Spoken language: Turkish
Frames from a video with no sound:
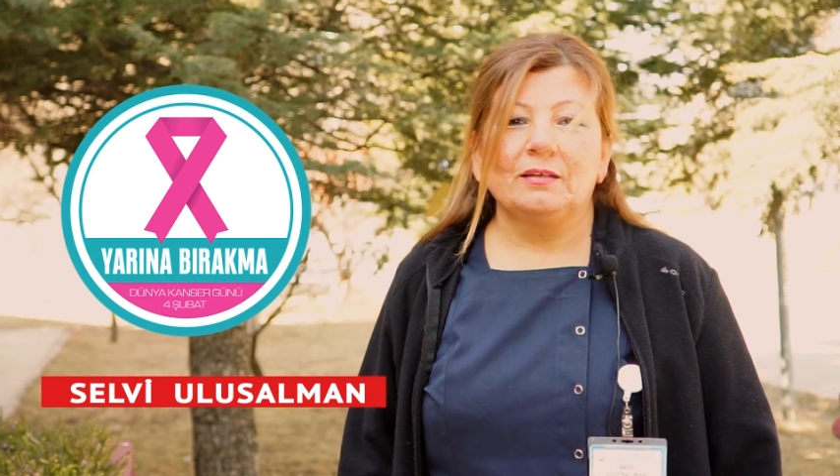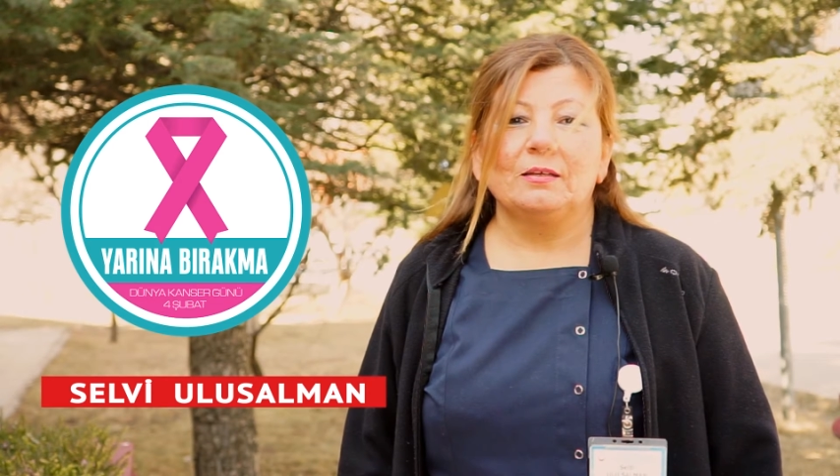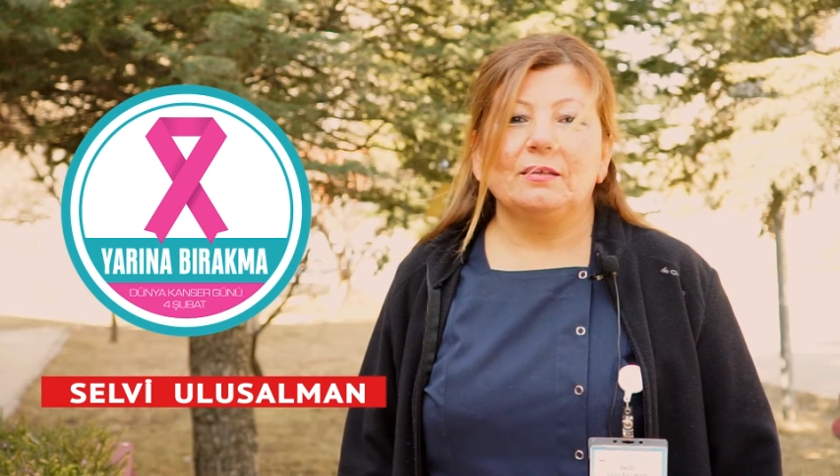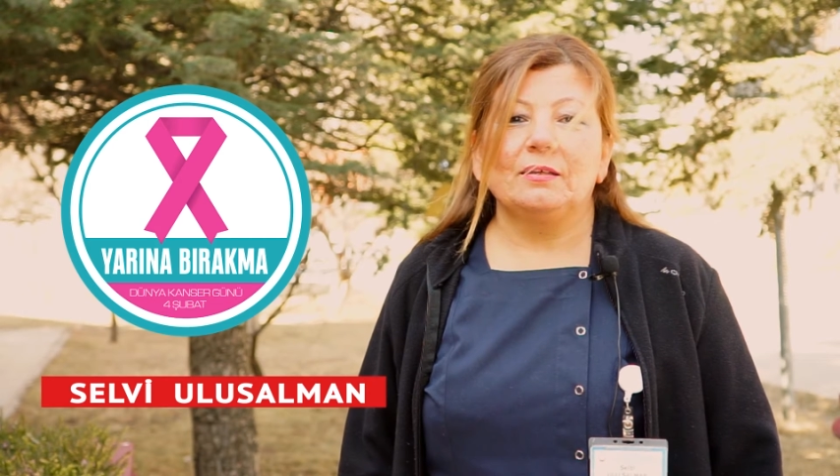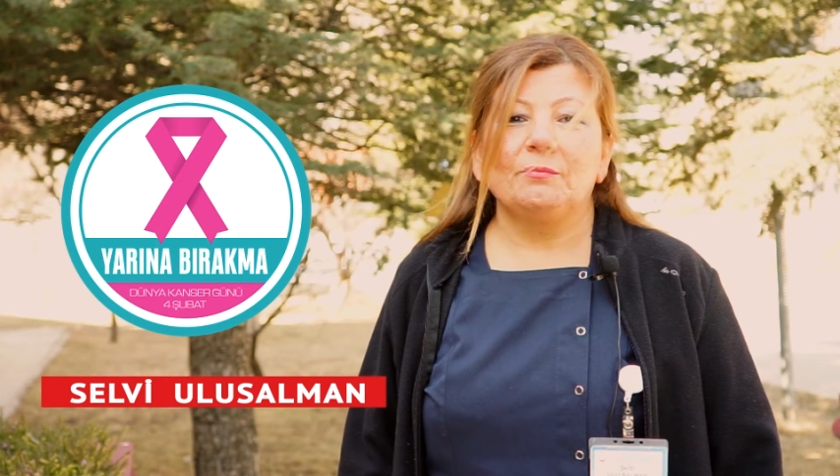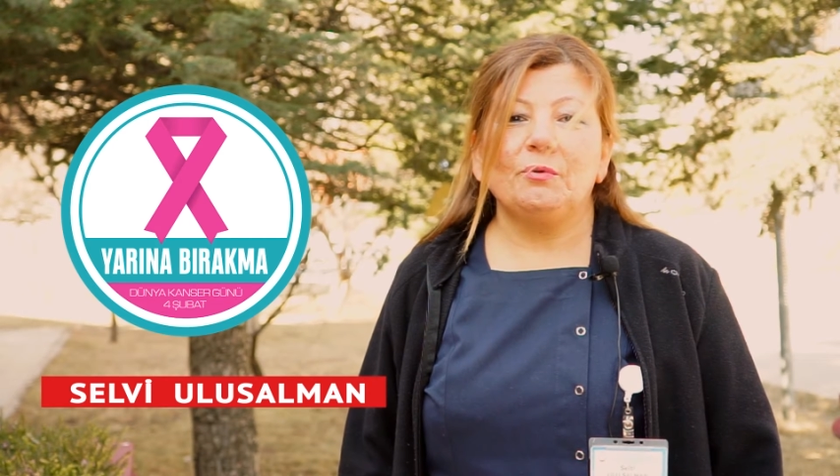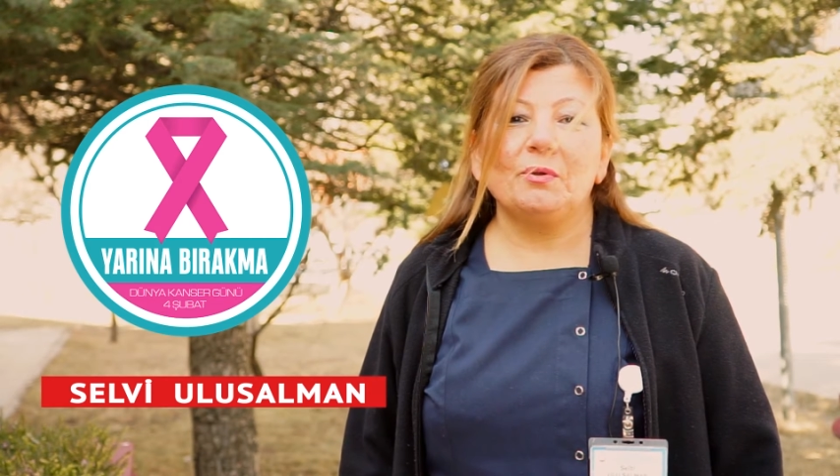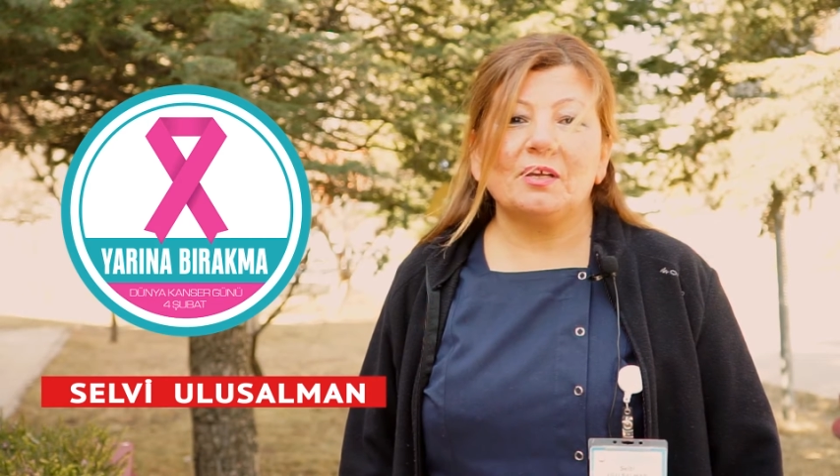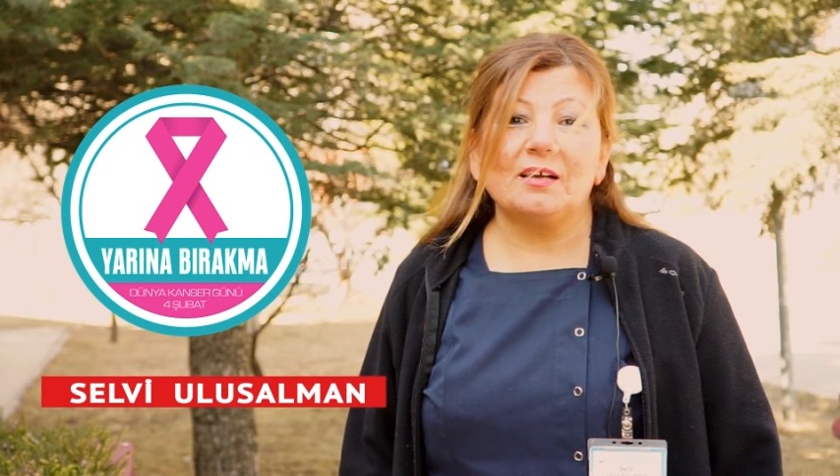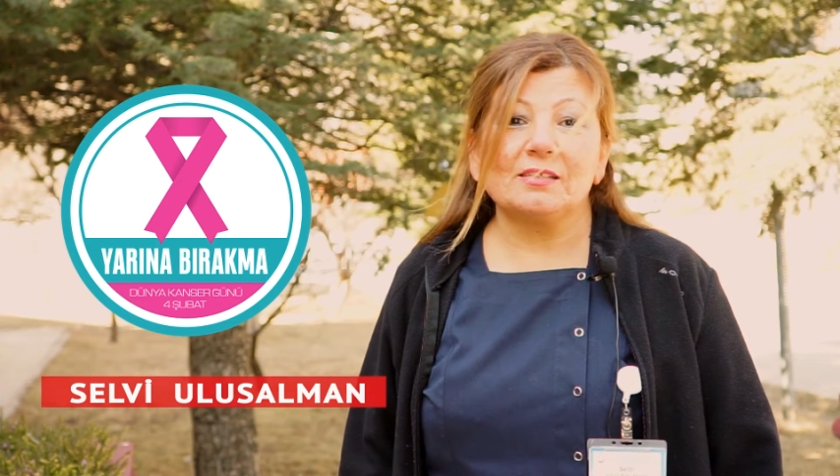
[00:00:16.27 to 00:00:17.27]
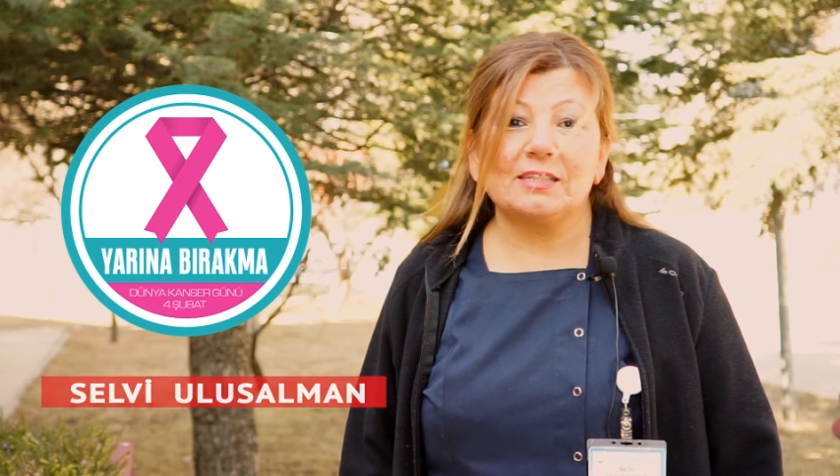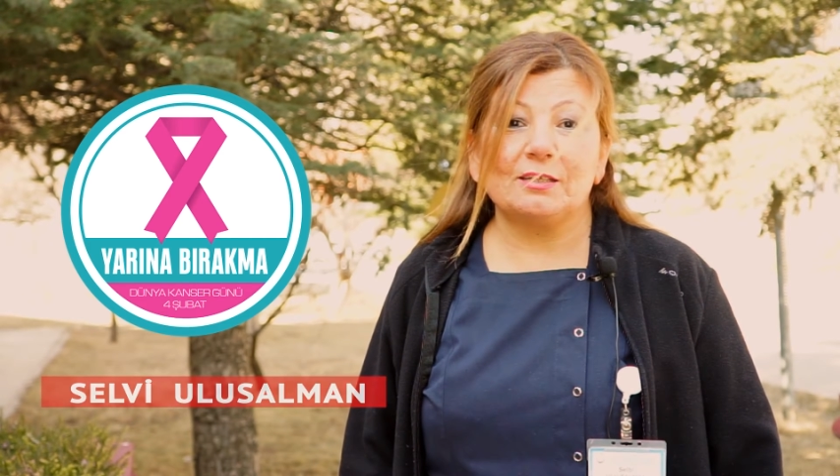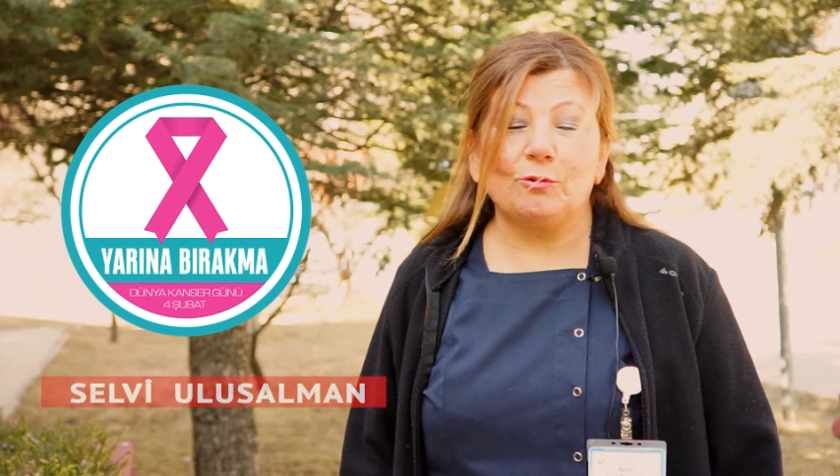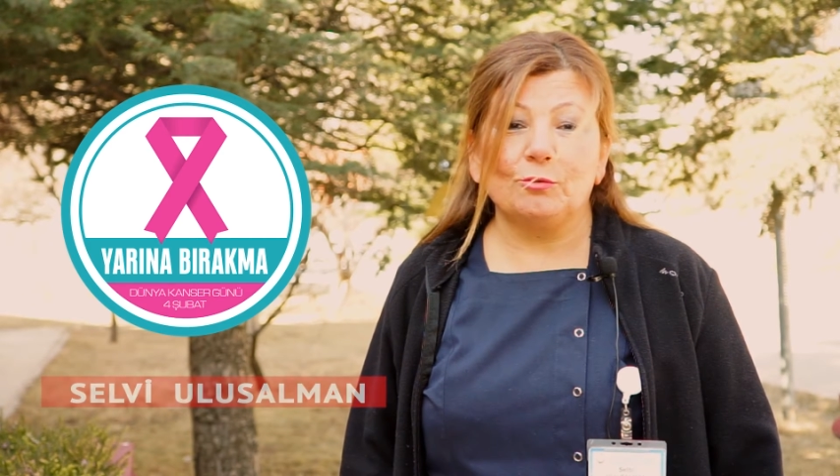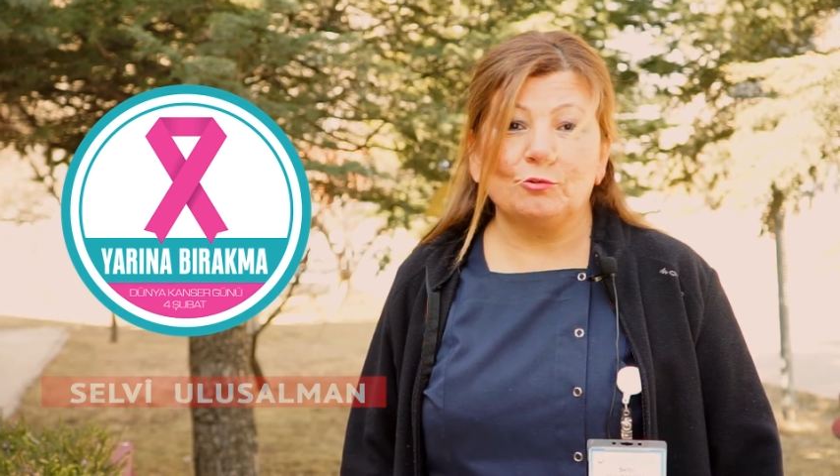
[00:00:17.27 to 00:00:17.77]
e, meme
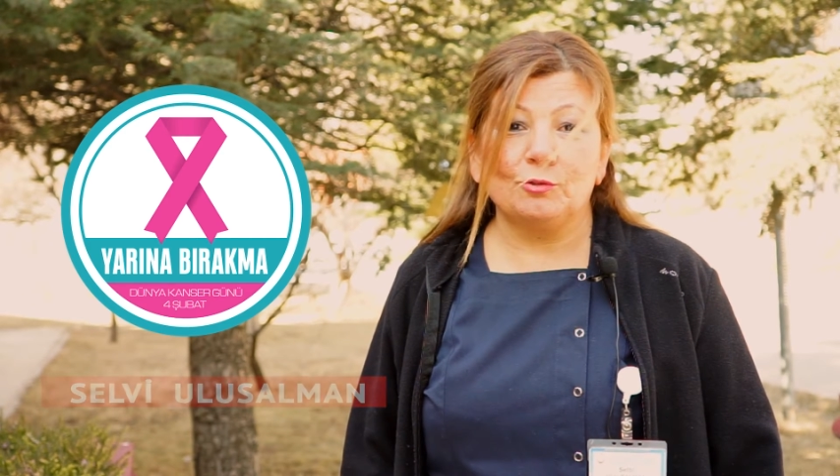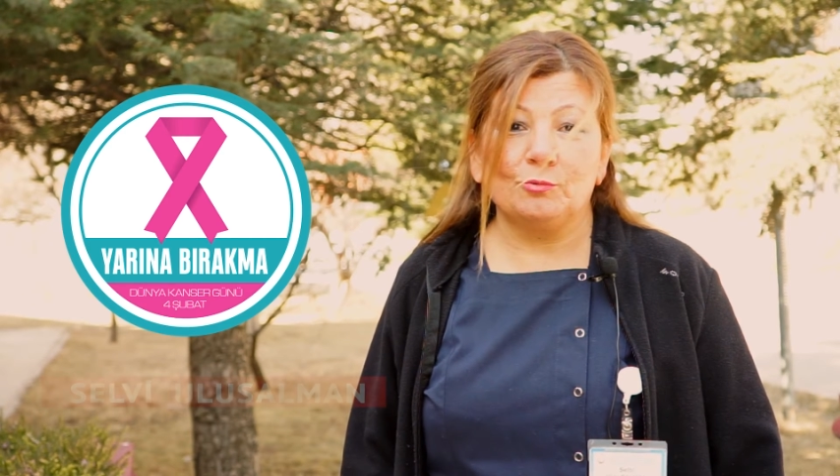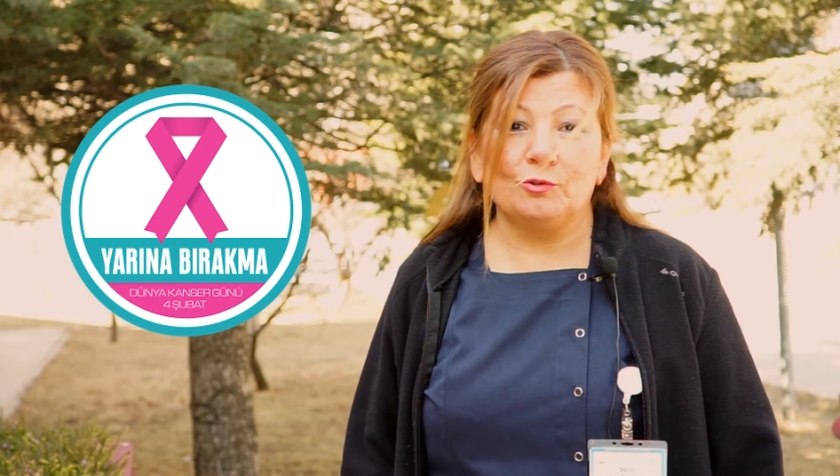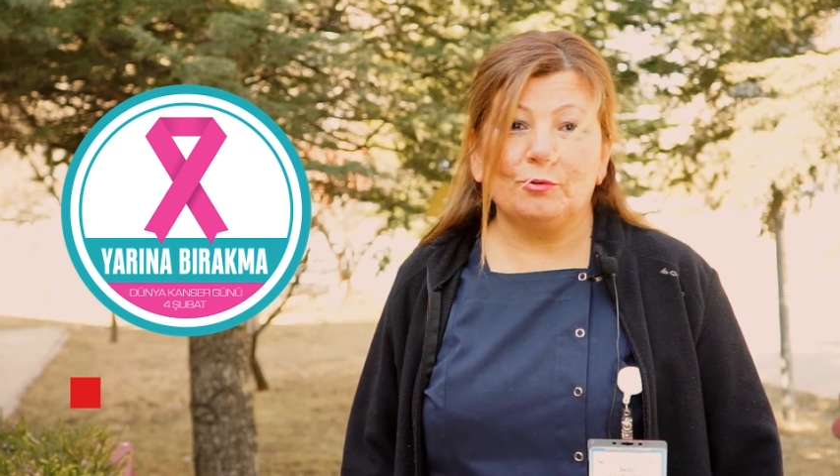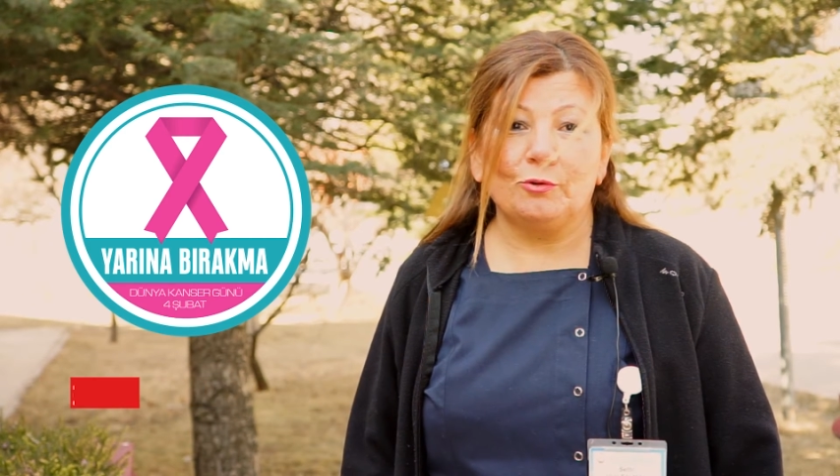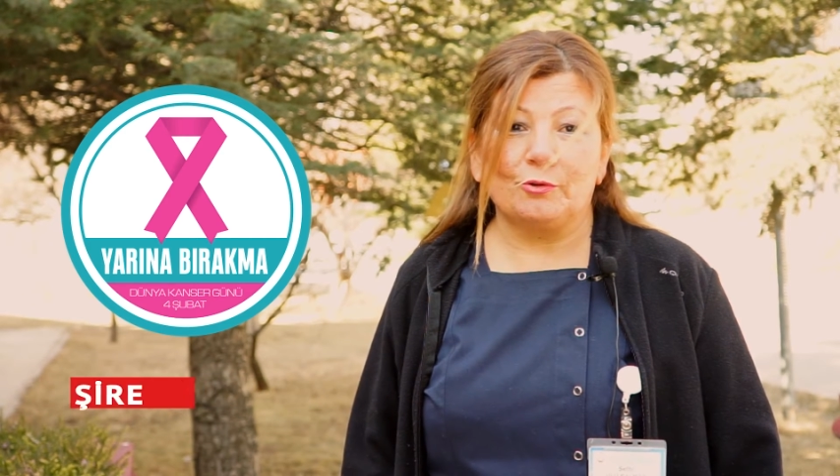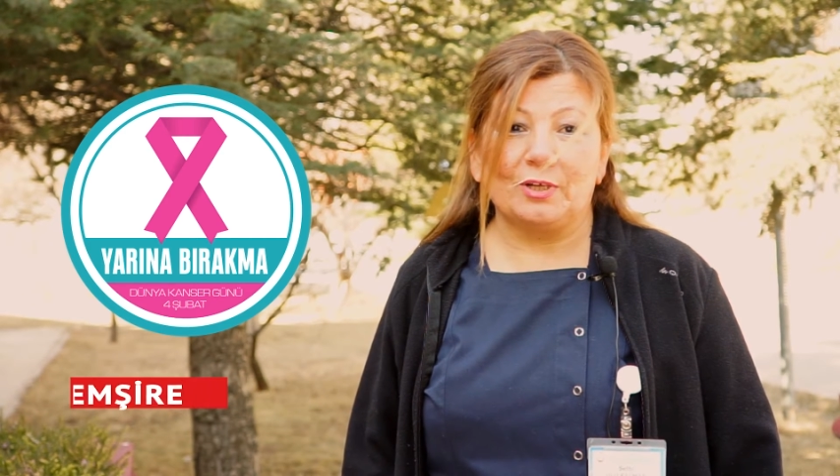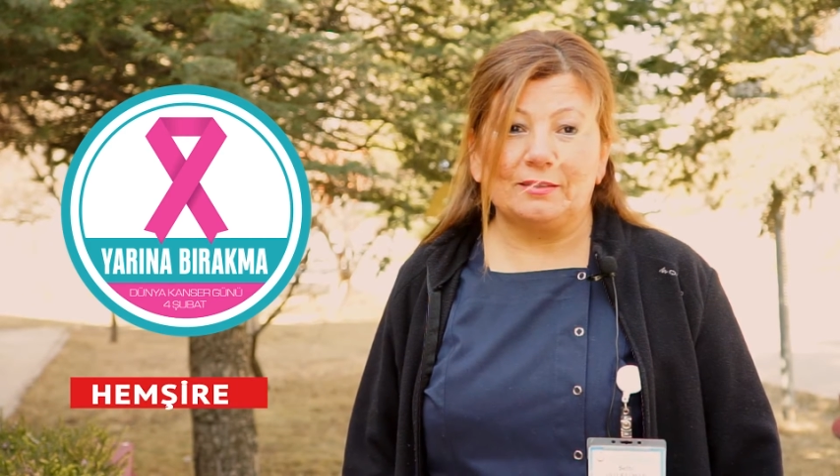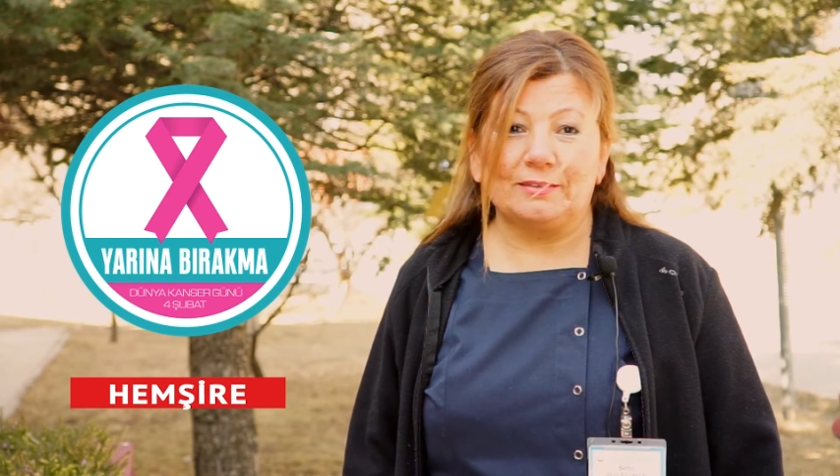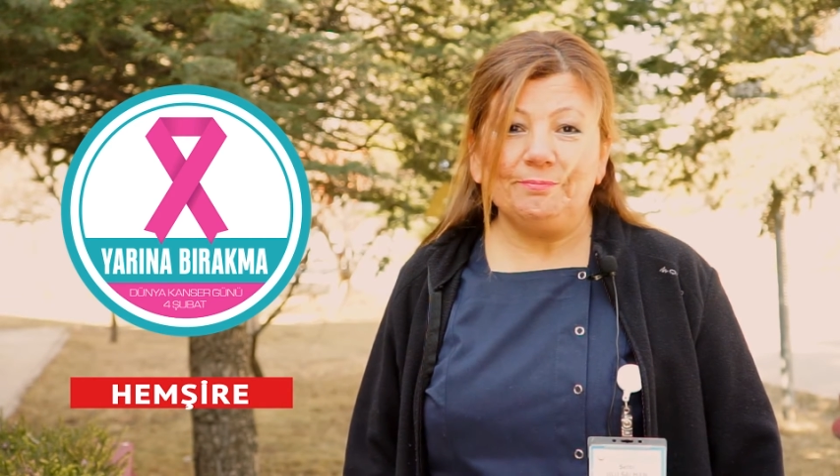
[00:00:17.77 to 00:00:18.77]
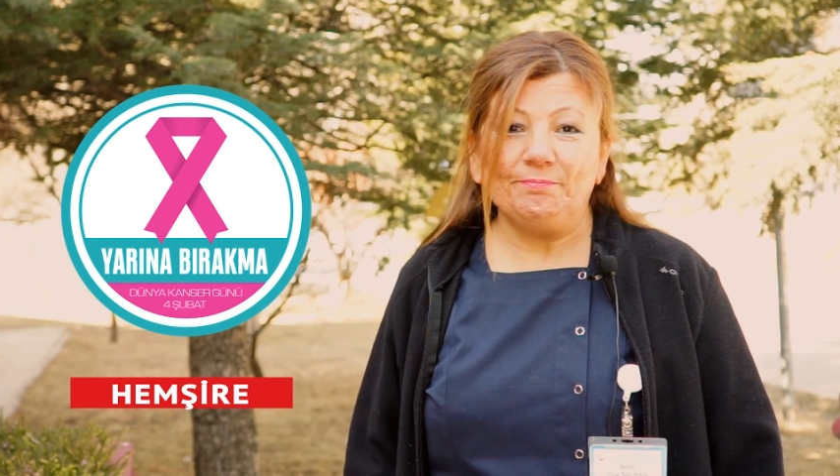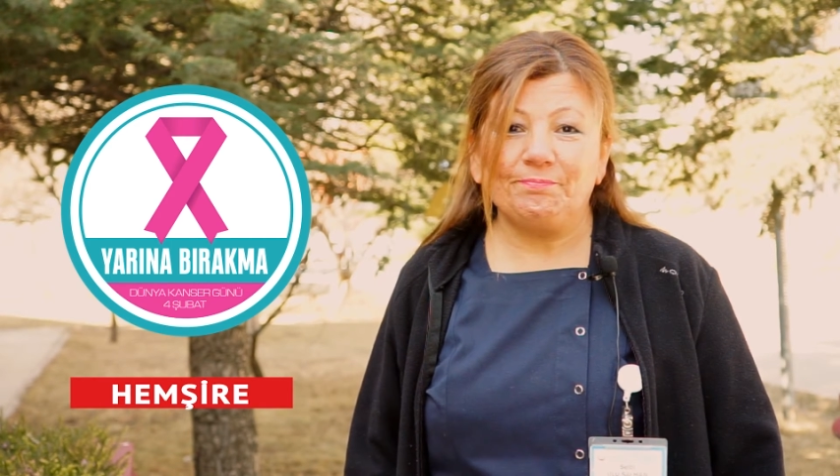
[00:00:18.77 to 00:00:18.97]
kanseri olduğumu öğrendim.